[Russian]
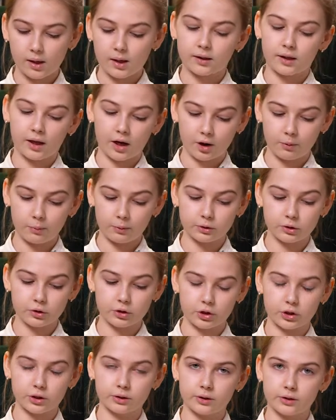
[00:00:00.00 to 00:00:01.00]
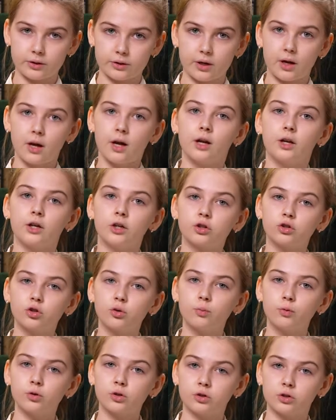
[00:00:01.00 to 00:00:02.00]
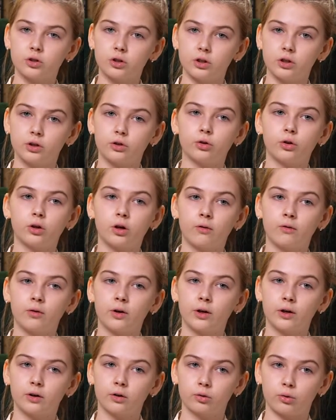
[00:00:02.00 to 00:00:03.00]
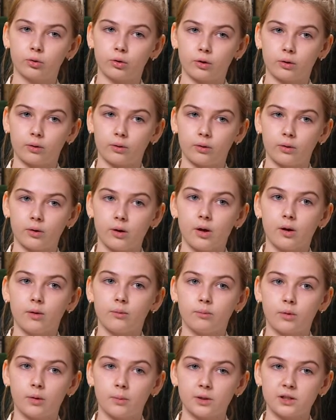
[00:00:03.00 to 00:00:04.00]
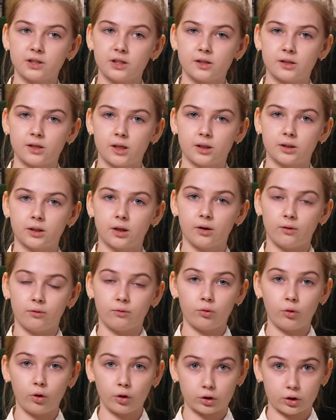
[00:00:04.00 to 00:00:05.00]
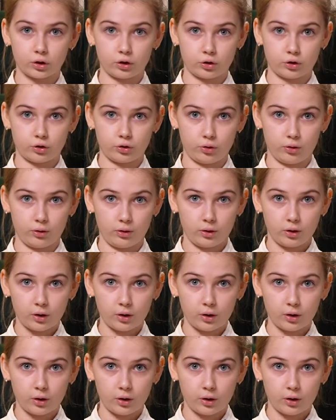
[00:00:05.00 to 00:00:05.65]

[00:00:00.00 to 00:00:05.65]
Так и получилось. Лиску пустили только в коридор. Мама сказала, вот еще,